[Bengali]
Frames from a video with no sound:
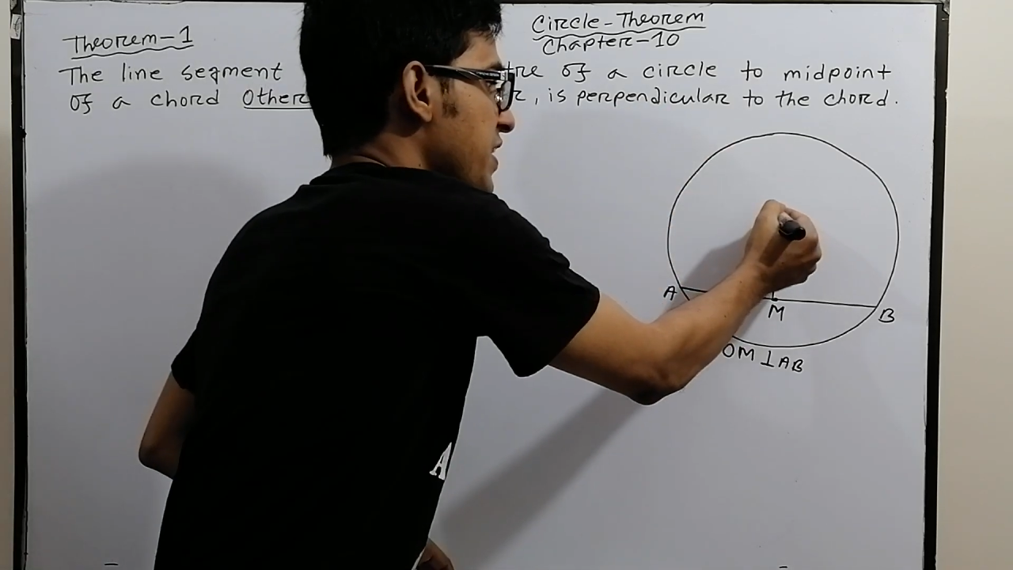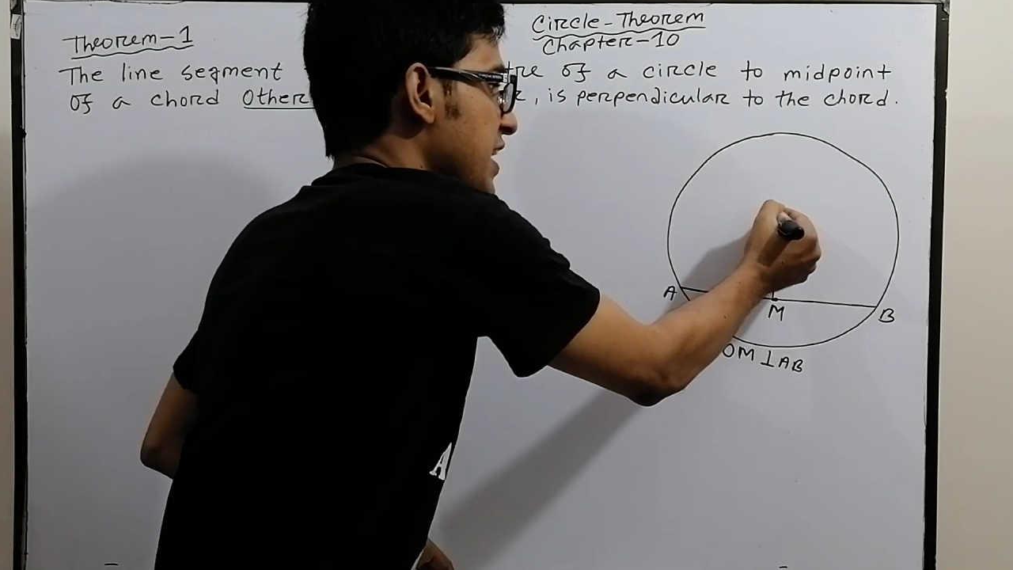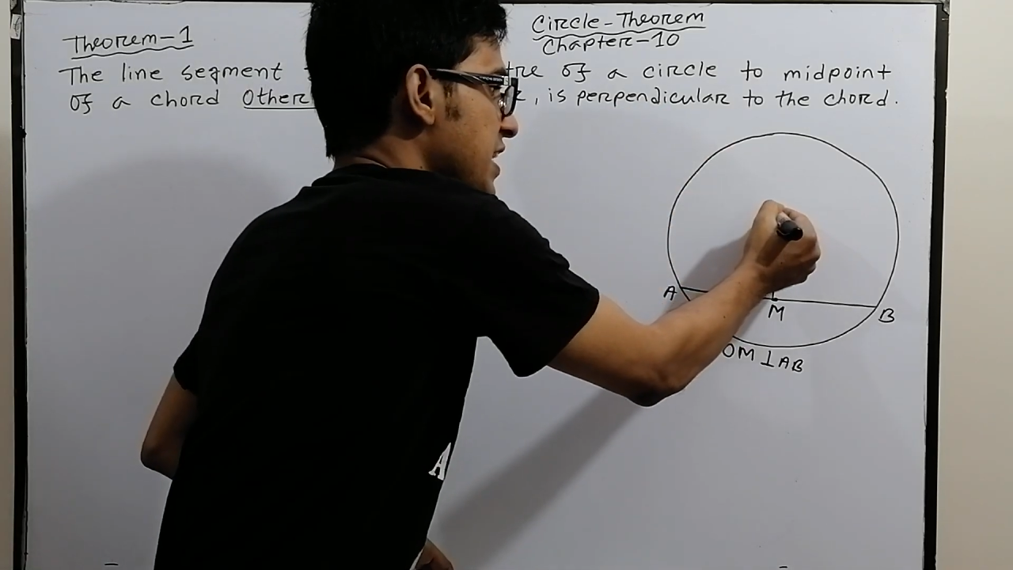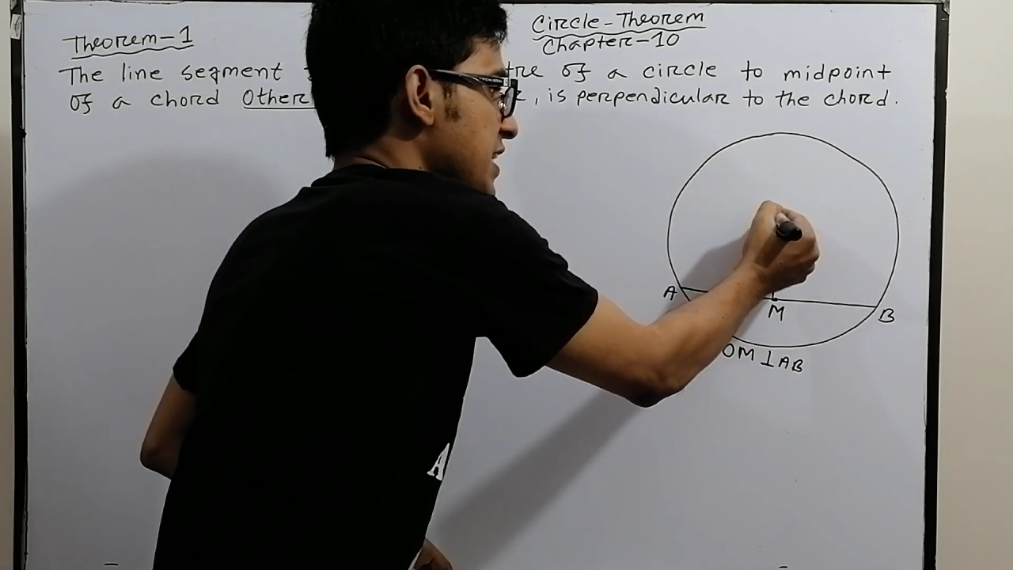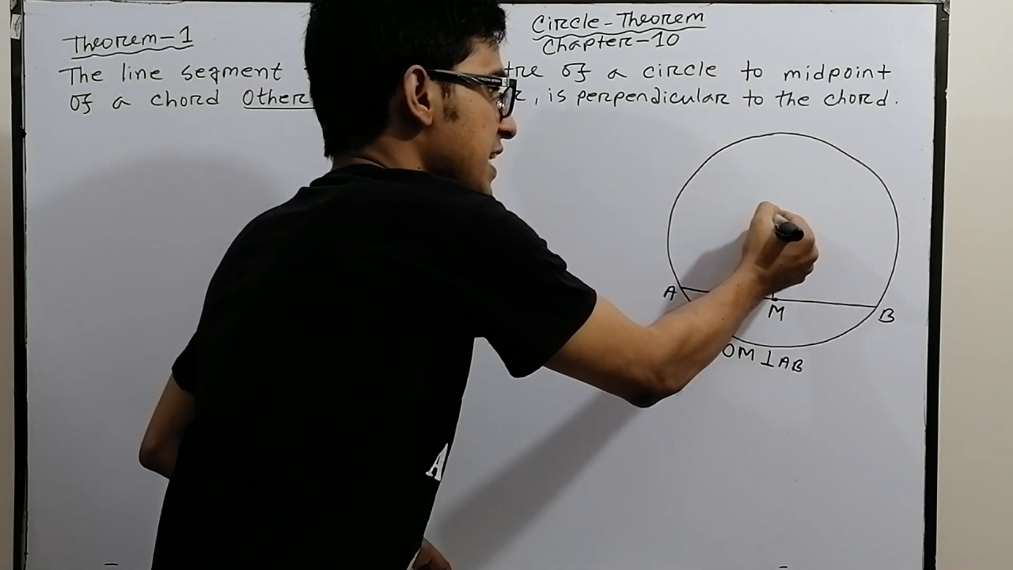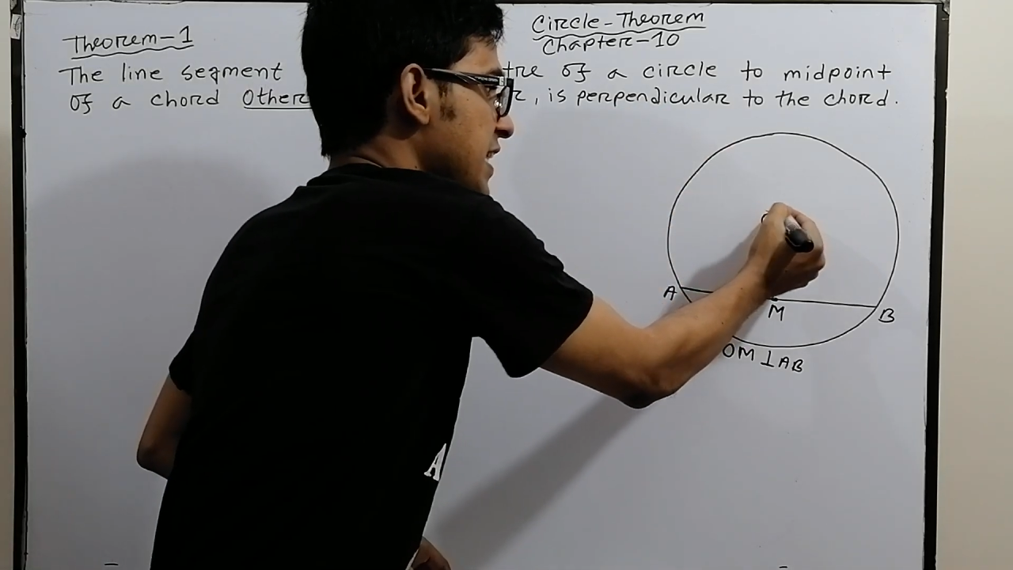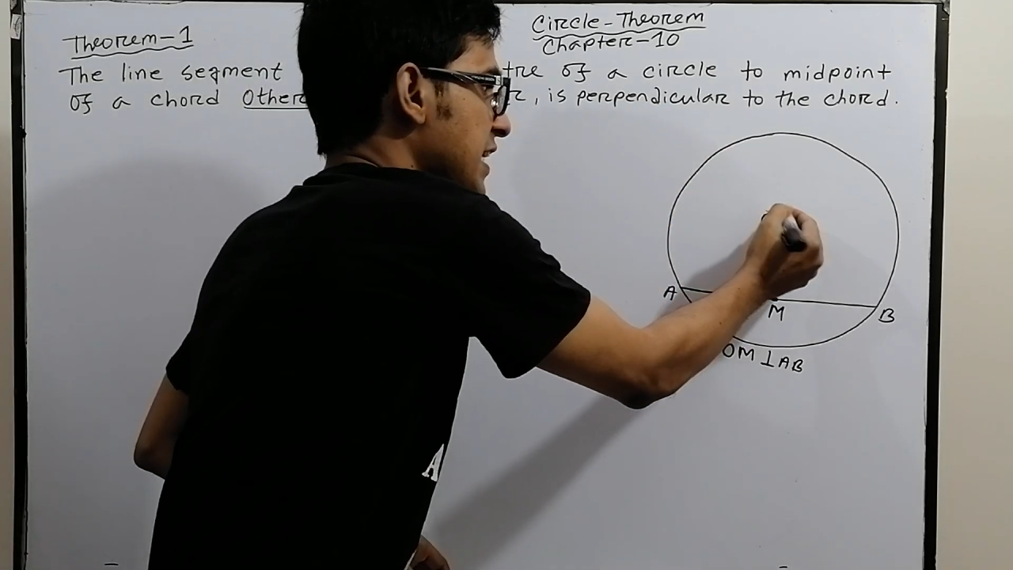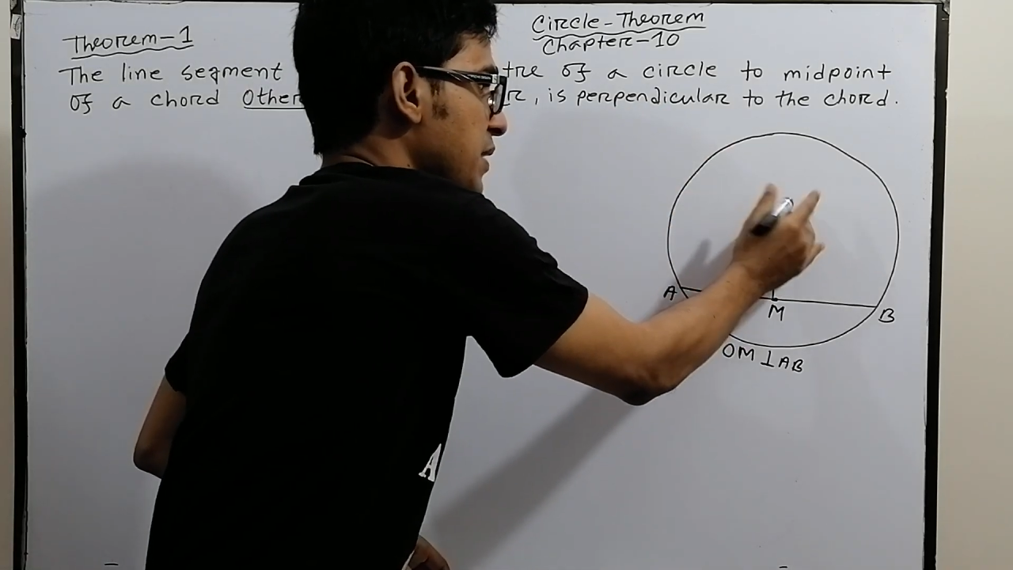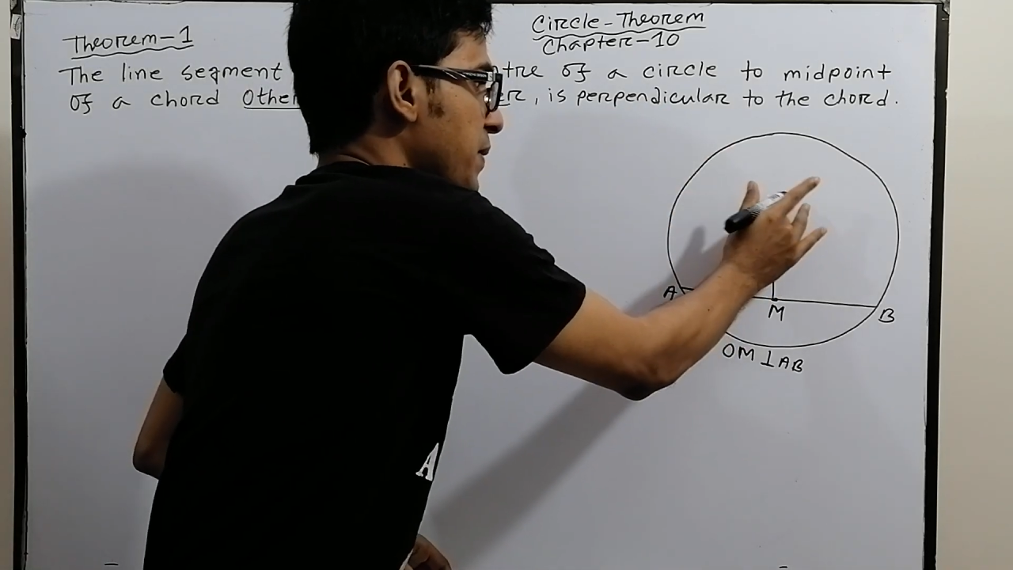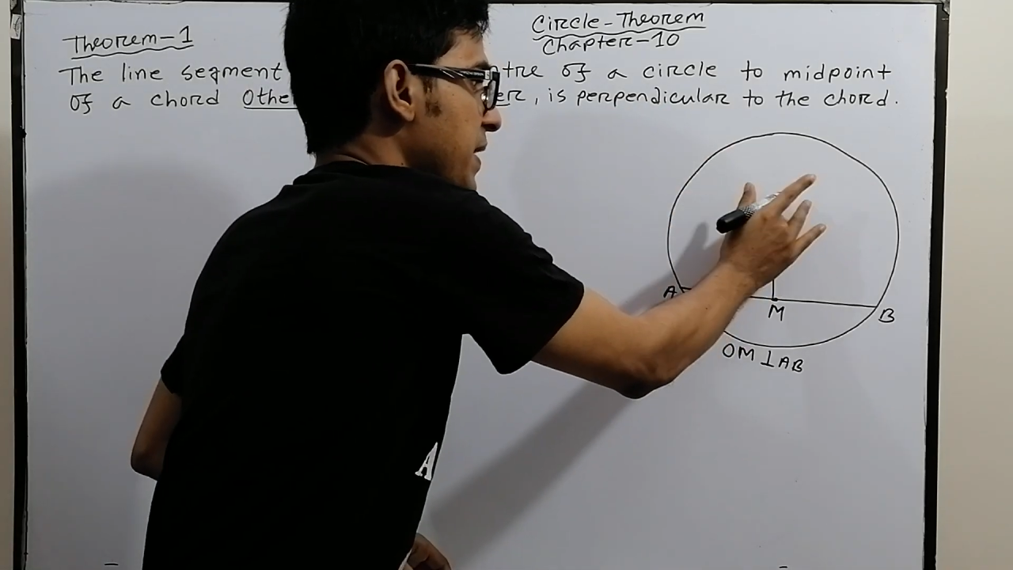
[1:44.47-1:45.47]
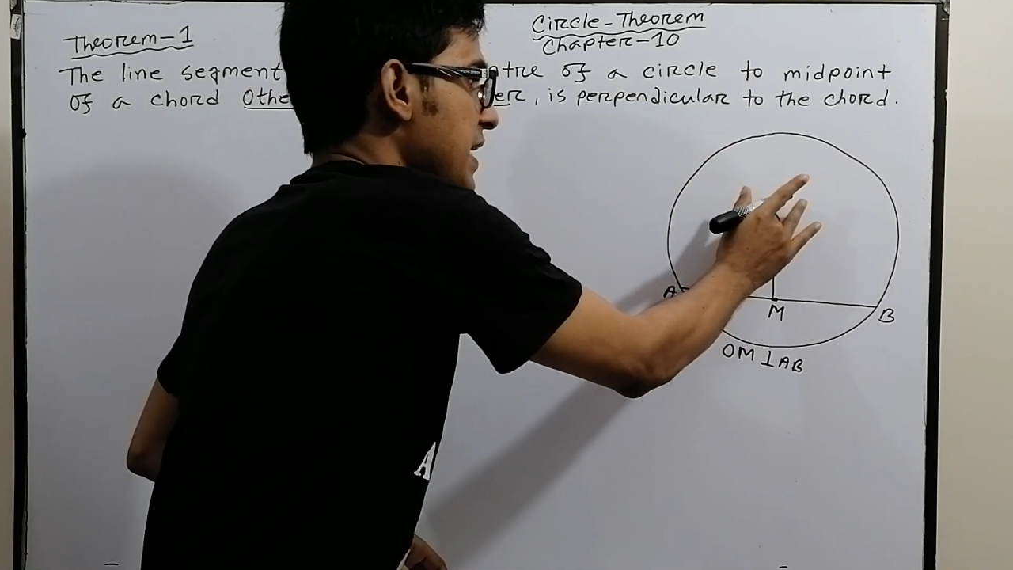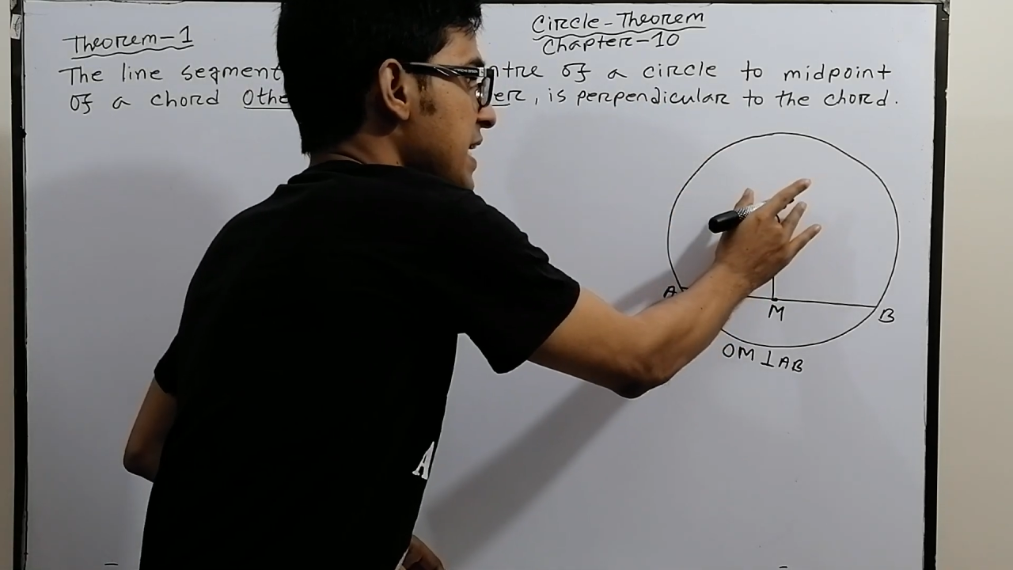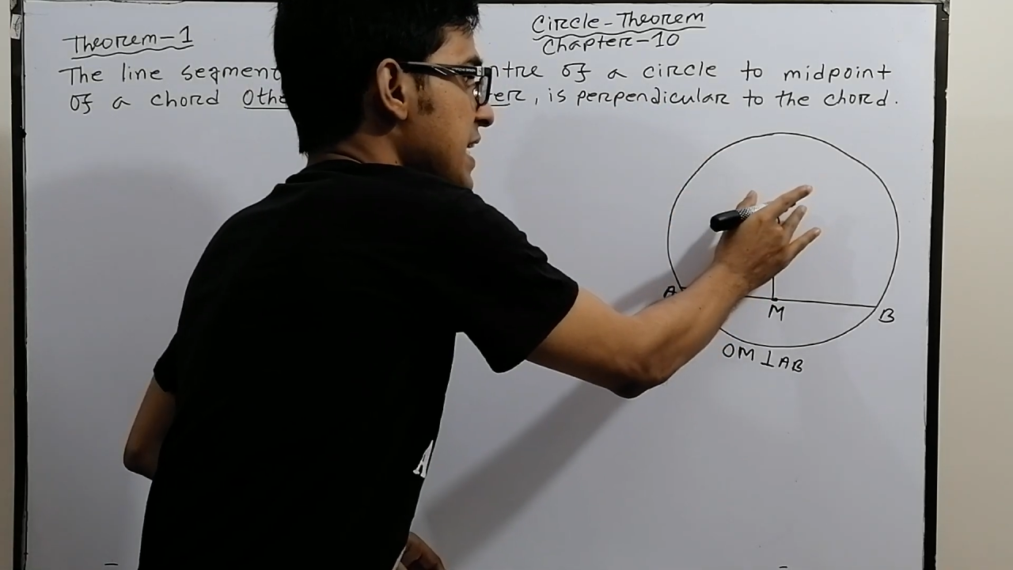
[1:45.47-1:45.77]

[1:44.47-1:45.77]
ফিগারটা দেওয়া থাকতে পারে